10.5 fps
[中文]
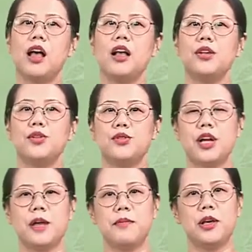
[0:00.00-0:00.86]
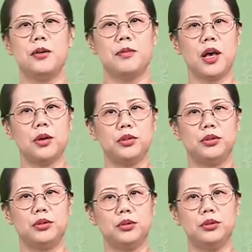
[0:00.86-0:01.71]
虽然没有标准
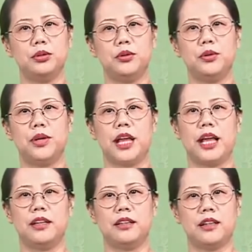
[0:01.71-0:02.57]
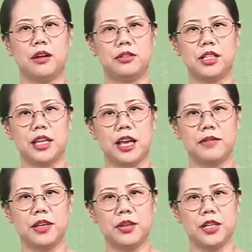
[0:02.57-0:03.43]
共同语言，导致言
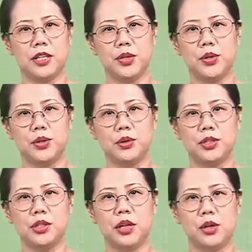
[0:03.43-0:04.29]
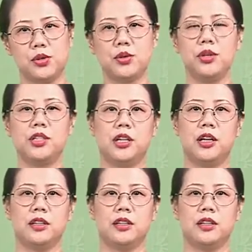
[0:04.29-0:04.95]
文一致运动受到挫折，